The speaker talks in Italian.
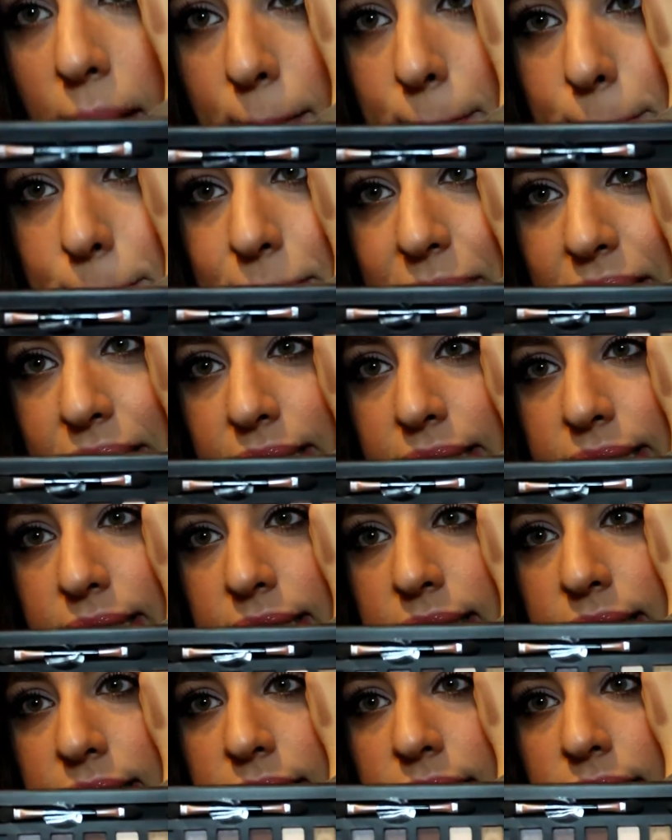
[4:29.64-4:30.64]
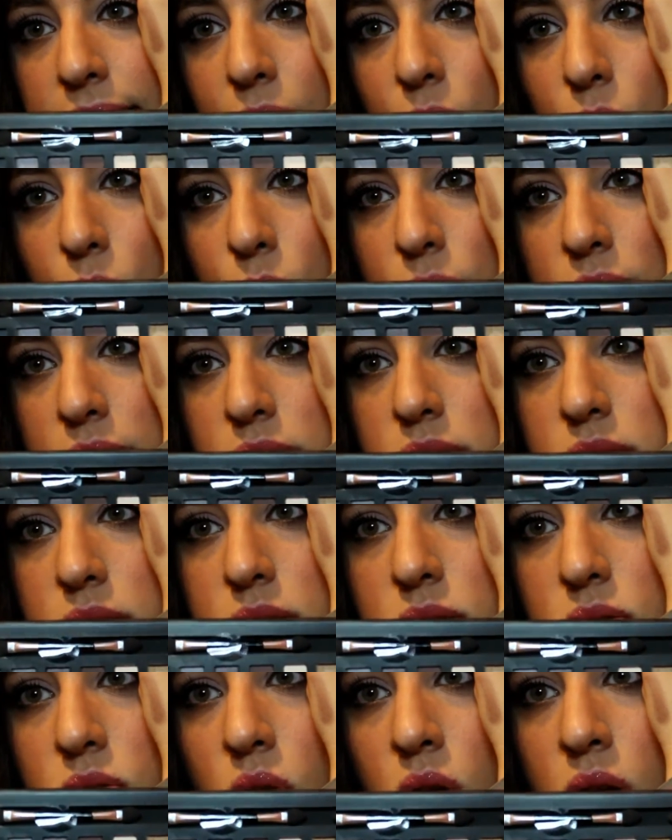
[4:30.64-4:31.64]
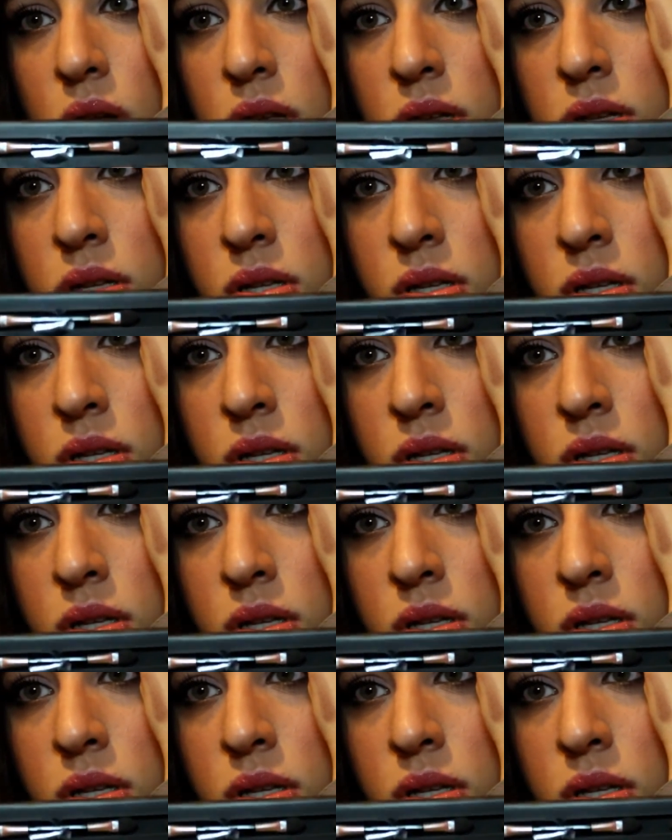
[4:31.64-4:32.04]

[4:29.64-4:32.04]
a partire da questo